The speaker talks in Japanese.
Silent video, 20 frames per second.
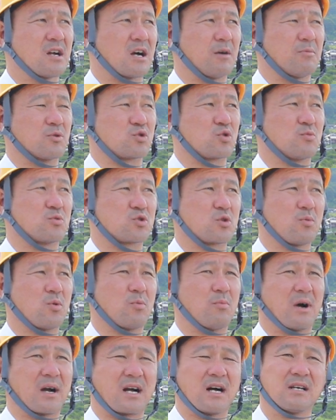なんかもそもそ
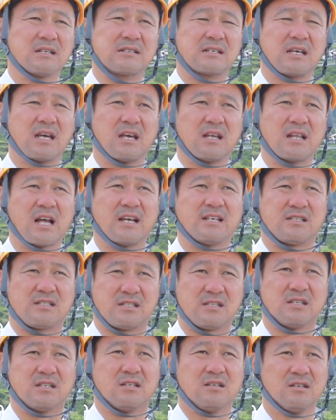もまあ関係ない
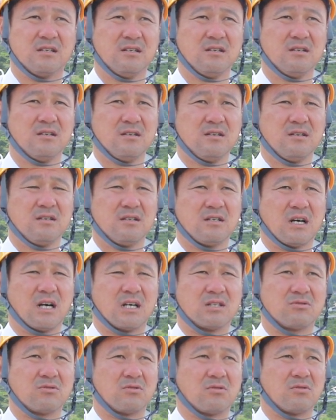し
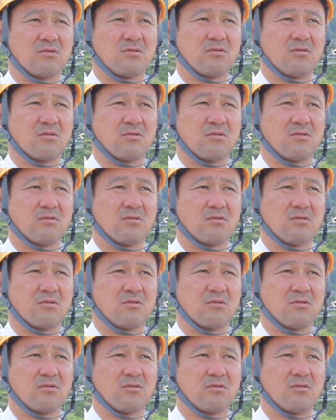あのー、